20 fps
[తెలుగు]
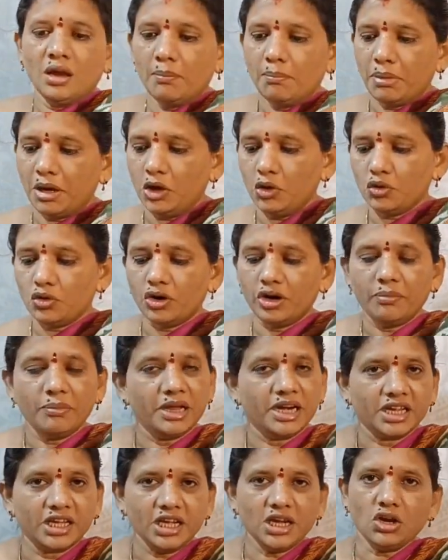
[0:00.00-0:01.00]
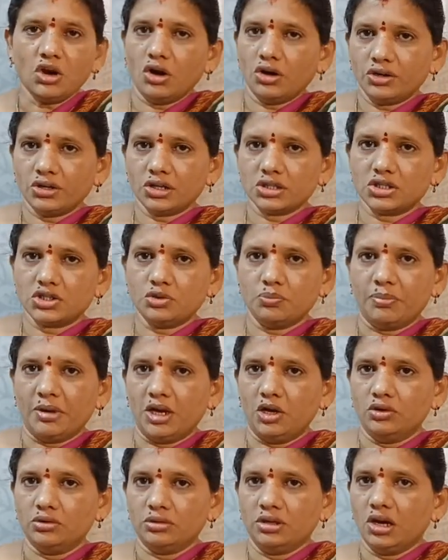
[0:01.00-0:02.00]
పళ్ళు కూడా మనకి కాంట్రాస్ట్
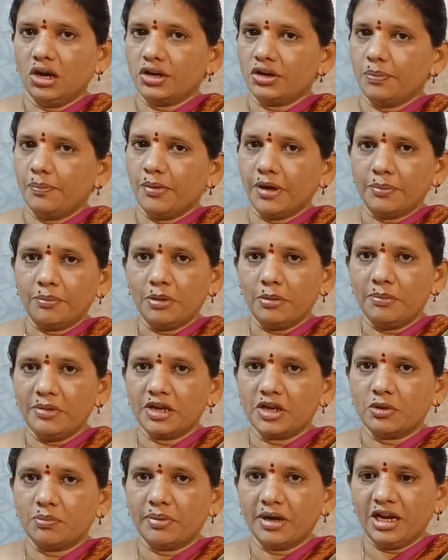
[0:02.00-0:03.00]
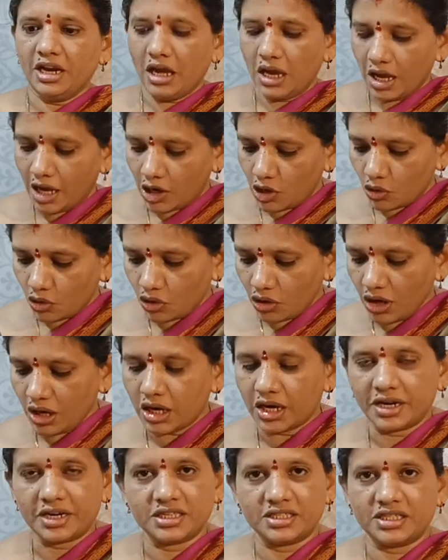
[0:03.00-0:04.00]
పళ్ళు డార్క్ పర్పుల్ పింక్ పైన ఎల్లోలో
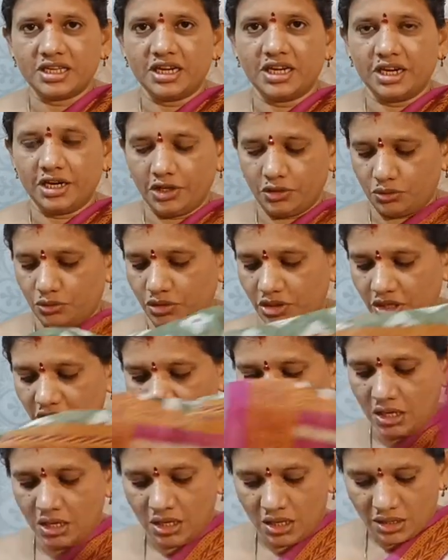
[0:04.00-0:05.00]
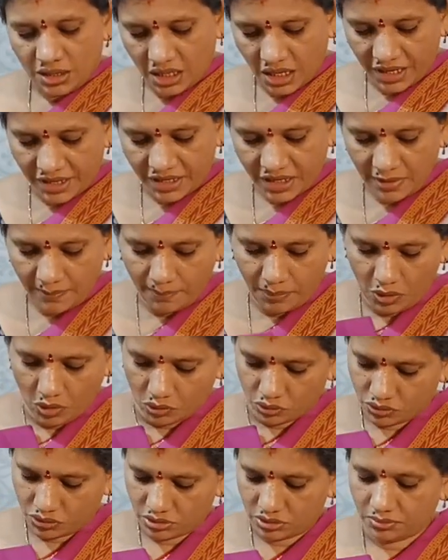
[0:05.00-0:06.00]
ఇలా డిజైన్ అనేది ఉంది దానికి
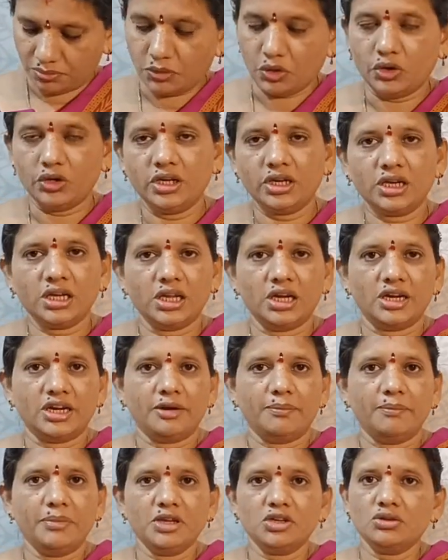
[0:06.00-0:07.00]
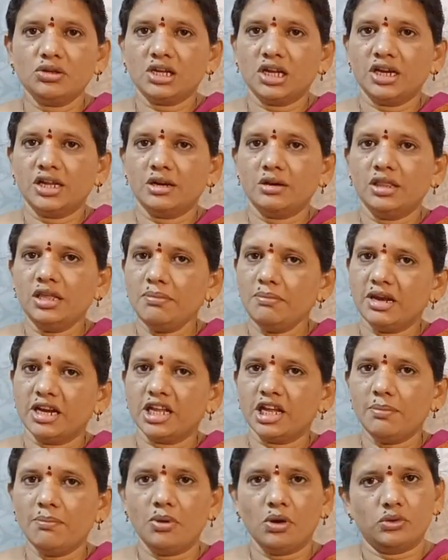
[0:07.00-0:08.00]
బ్లౌజ్ బార్డర్ కలర్ పింక్ కలర్ది
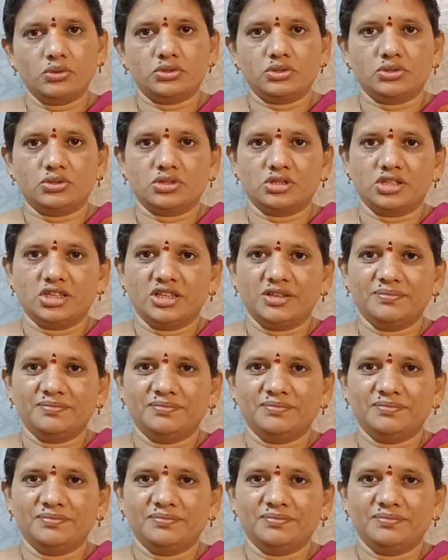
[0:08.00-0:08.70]
మనకి బ్లౌజ్ వస్తుంది